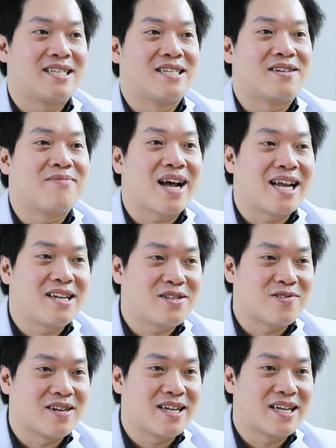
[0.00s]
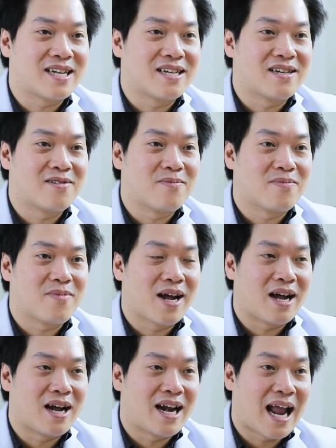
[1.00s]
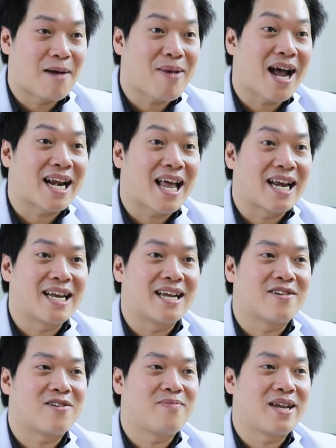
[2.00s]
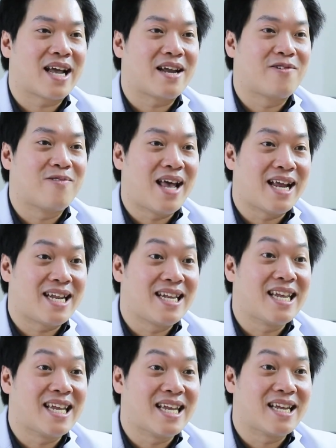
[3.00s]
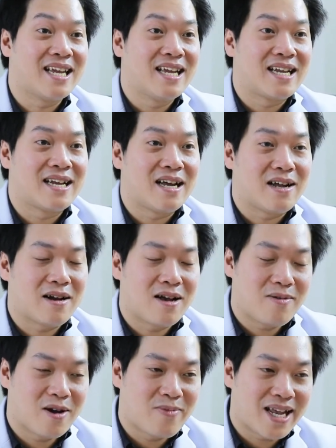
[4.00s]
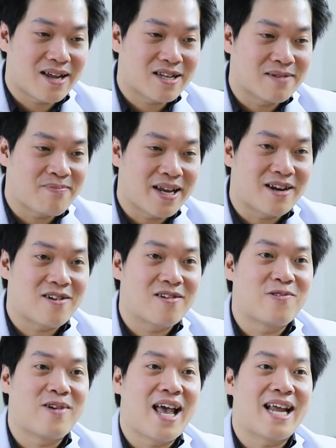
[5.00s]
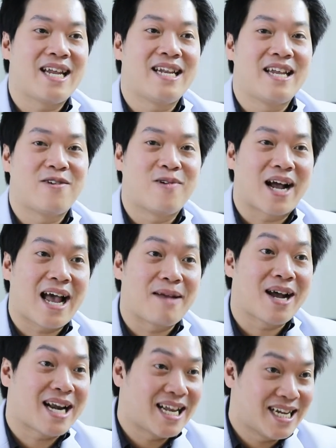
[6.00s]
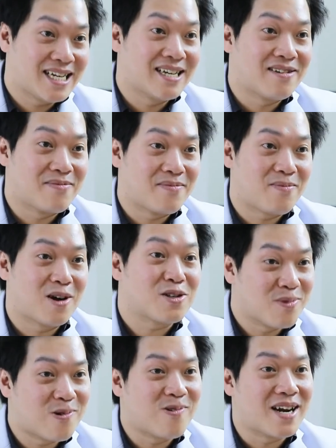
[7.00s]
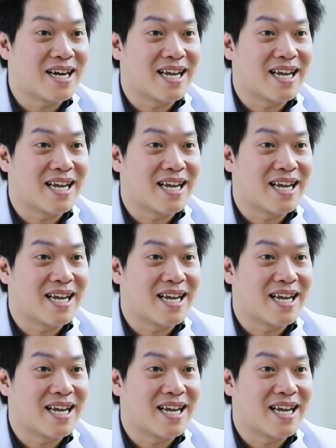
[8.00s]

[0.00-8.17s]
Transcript: สิ่งสำคัญที่สุดเลยคือหลังผ่าตัดเนี่ยเราต้องมีการดูแลที่ดีนะแล้วเรามีจำเป็นต้องดูแลที่ดีกว่าการผ่าตัดอย่างอื่นพอสมควร